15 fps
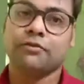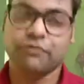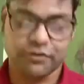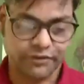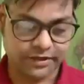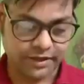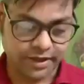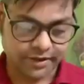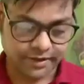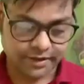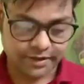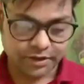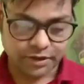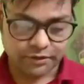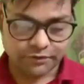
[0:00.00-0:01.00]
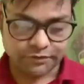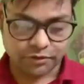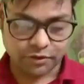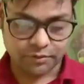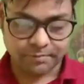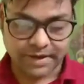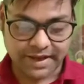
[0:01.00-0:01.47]
वफादार है
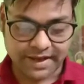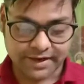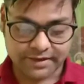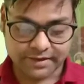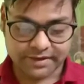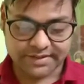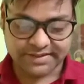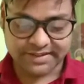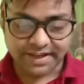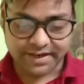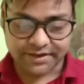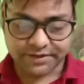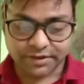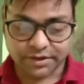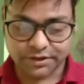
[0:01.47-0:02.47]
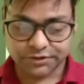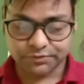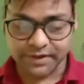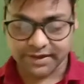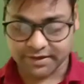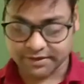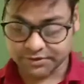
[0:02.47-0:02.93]
फ्रॉम एंड स्लाइट
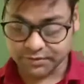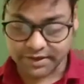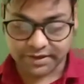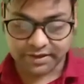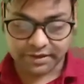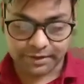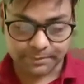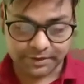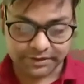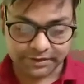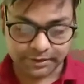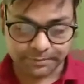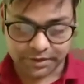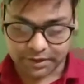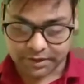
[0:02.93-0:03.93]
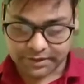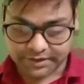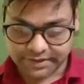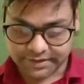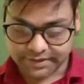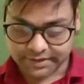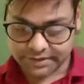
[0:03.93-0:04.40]
स्वैगर स्वैगर का मतलब
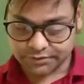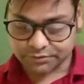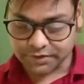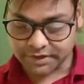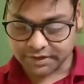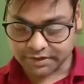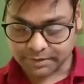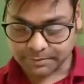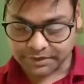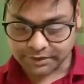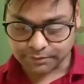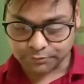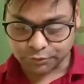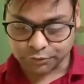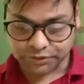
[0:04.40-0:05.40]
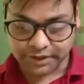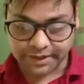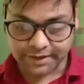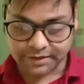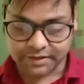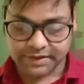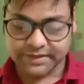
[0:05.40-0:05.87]
देखिए स्वैगर का मतलब होता
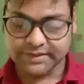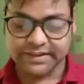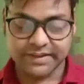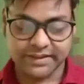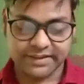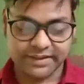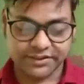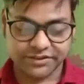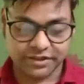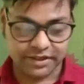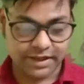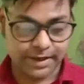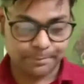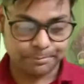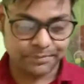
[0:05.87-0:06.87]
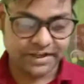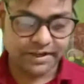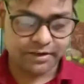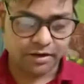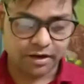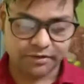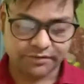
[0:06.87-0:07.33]
है धीरे धीरे चलना
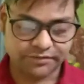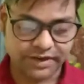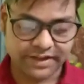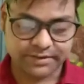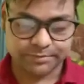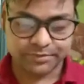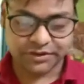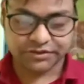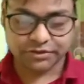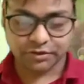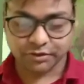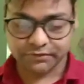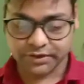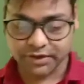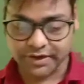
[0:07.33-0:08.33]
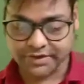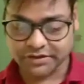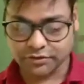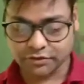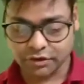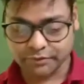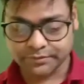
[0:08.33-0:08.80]
मेड अ फाइन पिक्चर ऑफ ए
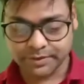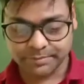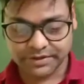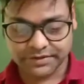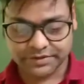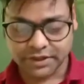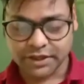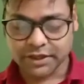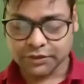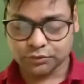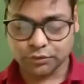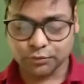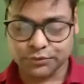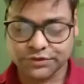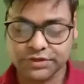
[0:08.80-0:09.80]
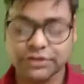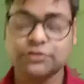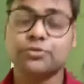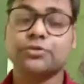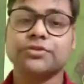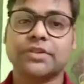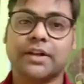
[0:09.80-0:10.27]
गार्जियन ऑफ द पीस तो उसकी
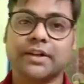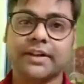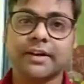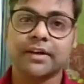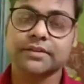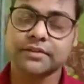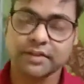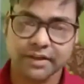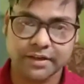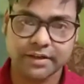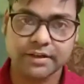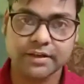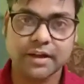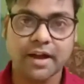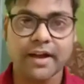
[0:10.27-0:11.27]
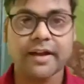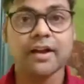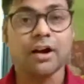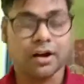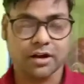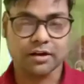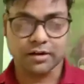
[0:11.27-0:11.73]
जो चलने का तरीका है
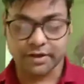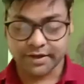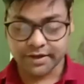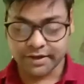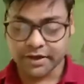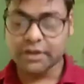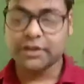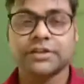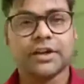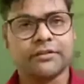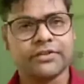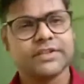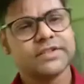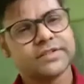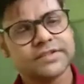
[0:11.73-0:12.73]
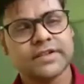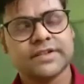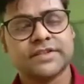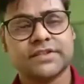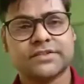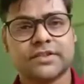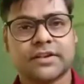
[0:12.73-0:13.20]
अकड़ है या फिर जिस
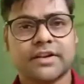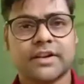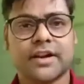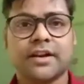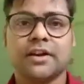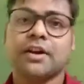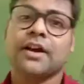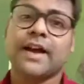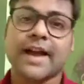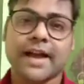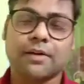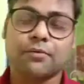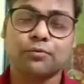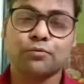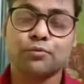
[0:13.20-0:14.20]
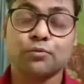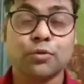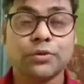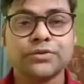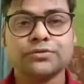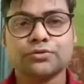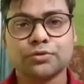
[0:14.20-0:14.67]
तरह से चल रहा है
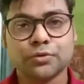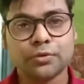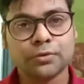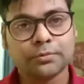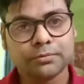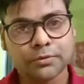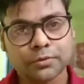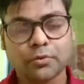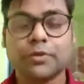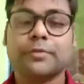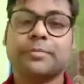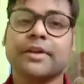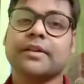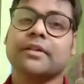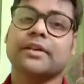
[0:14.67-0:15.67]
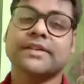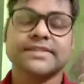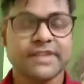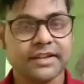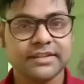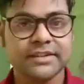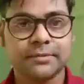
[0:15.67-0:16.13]
वो जो रोड पर
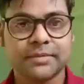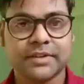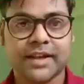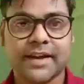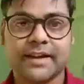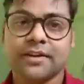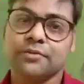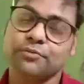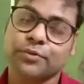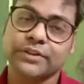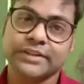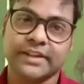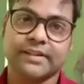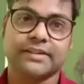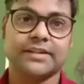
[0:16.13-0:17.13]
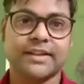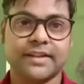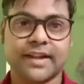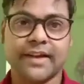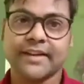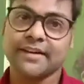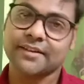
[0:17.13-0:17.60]
शांति बना है वो देखने
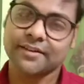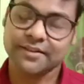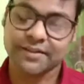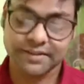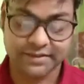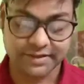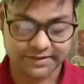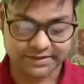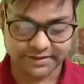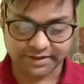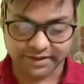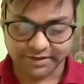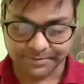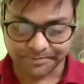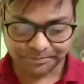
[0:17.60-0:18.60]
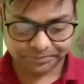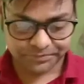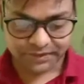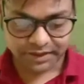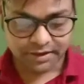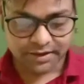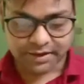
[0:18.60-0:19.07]
लायक दृश्य है
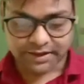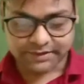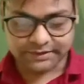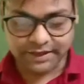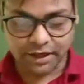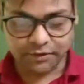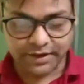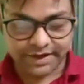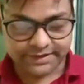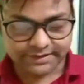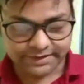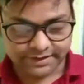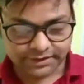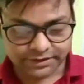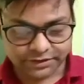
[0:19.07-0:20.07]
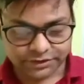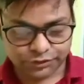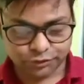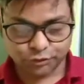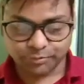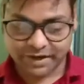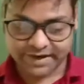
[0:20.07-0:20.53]
नाउ एंड देन
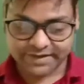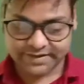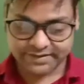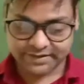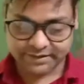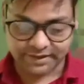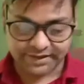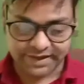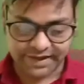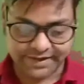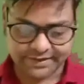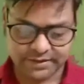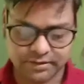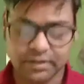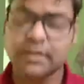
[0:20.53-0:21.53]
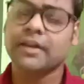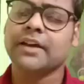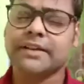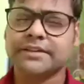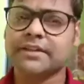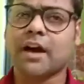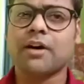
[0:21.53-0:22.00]
यू माइट सी द लाइट्स
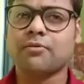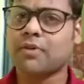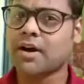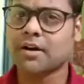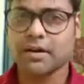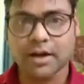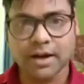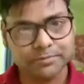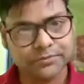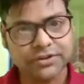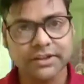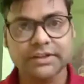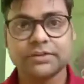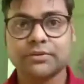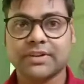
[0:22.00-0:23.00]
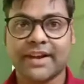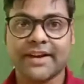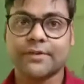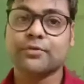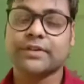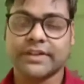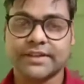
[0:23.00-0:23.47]
यहाँ वहाँ आप जलती हुई
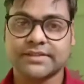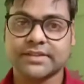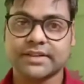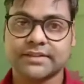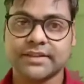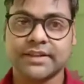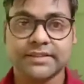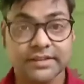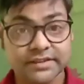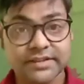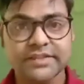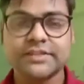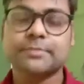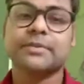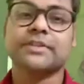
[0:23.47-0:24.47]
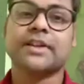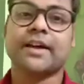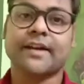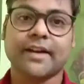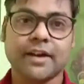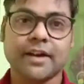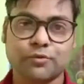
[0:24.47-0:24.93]
लाइट को देख सकते हैं यह दृश्य
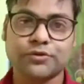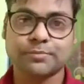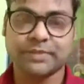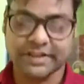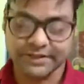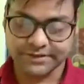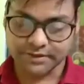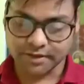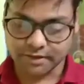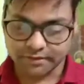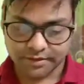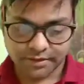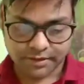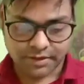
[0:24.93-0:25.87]
बता रहा है उस प्लेस का